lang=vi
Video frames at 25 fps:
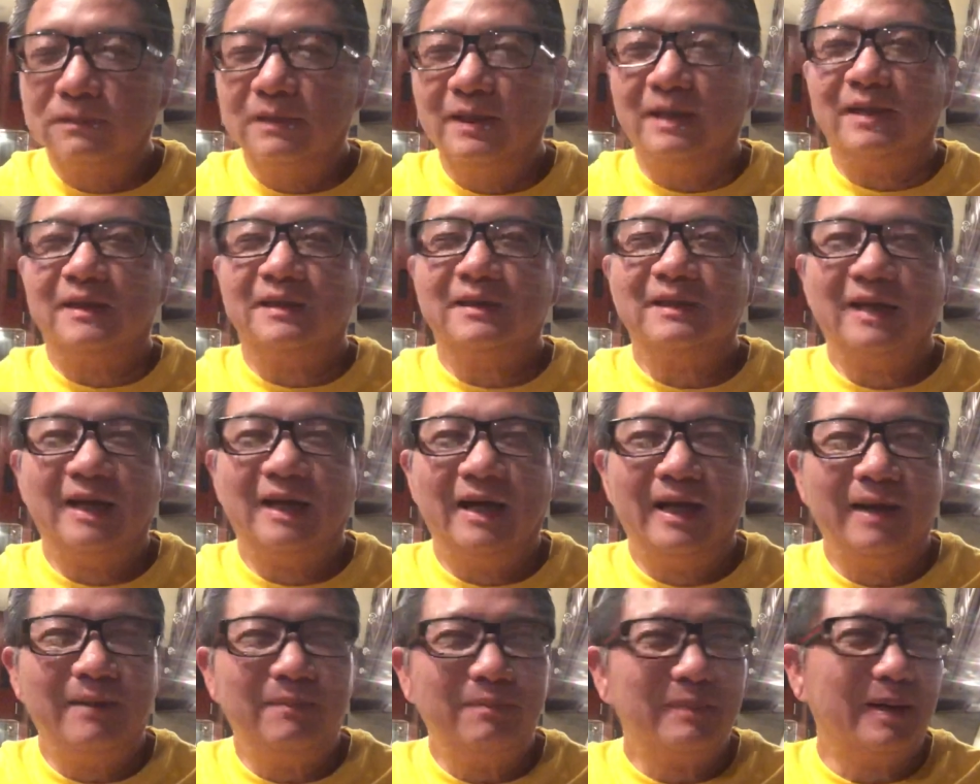tháng
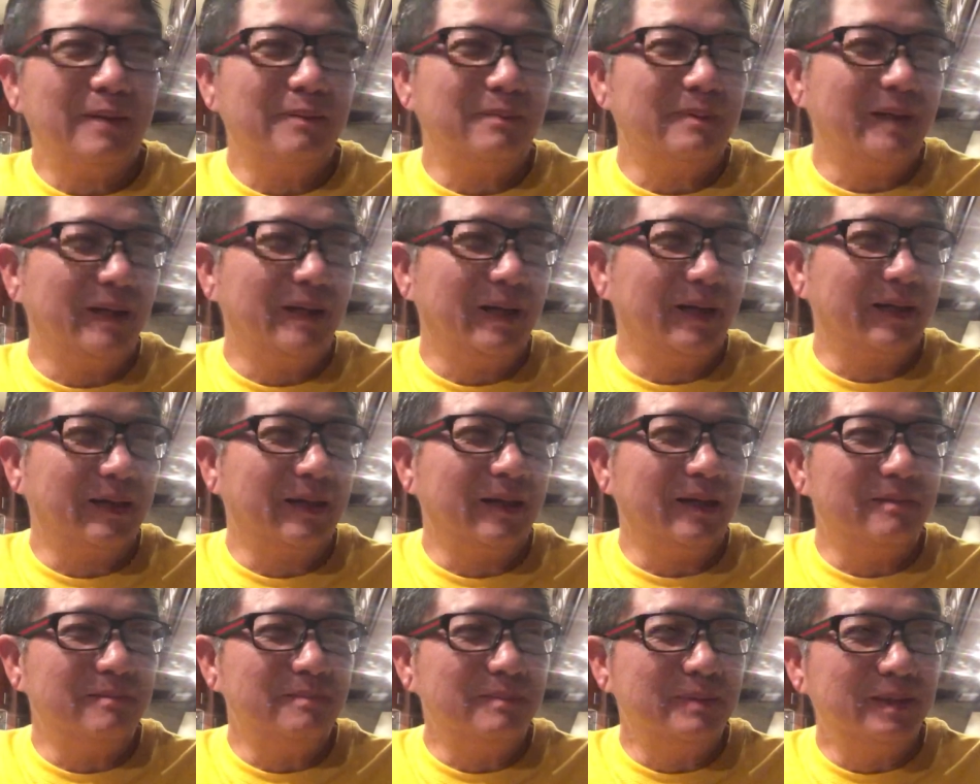8 năm
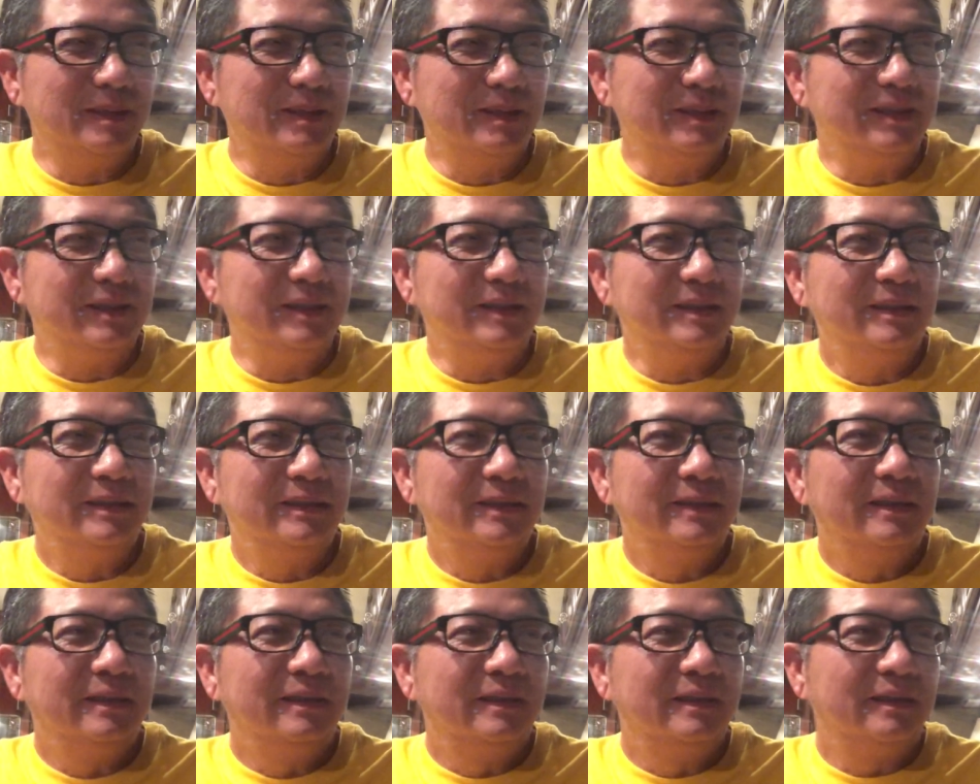2020
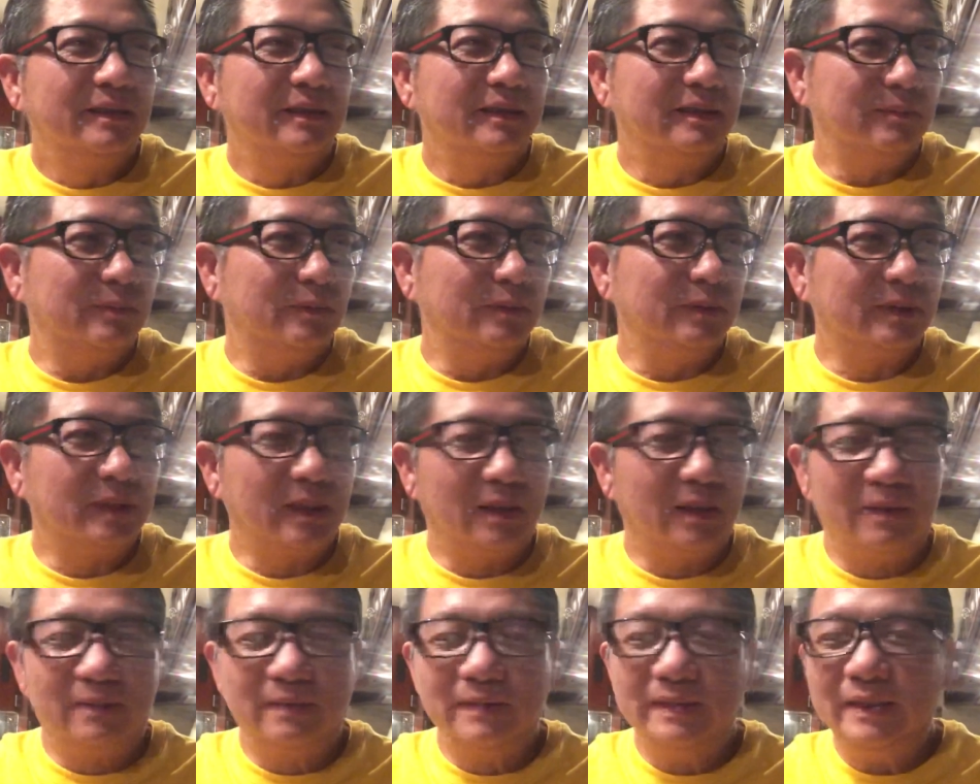à, buổi
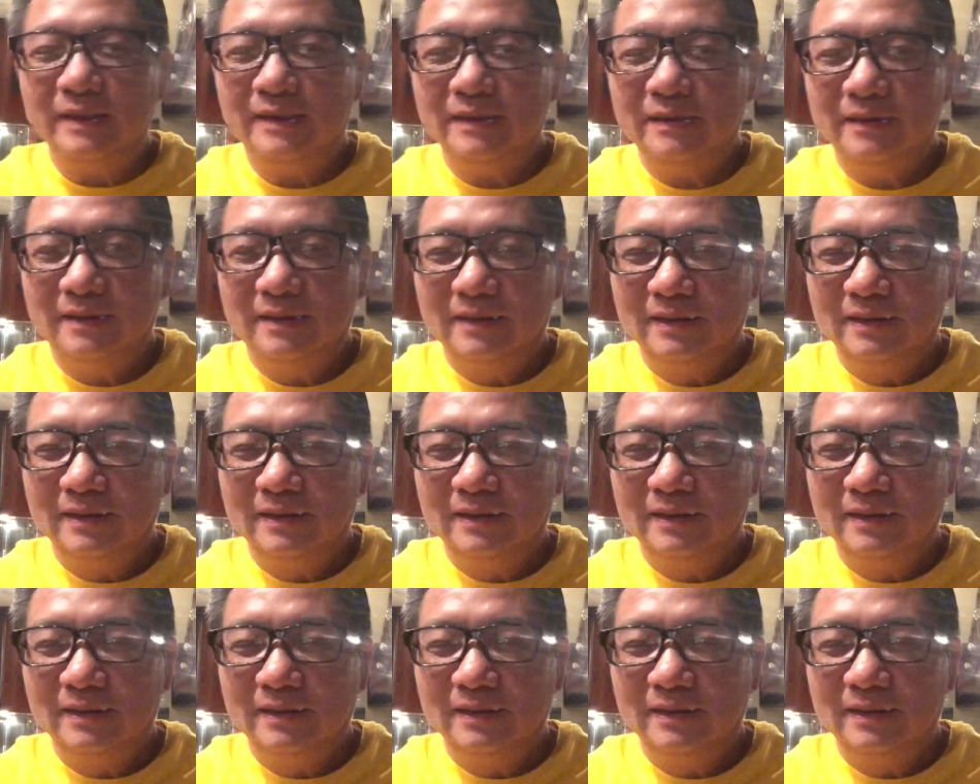tối.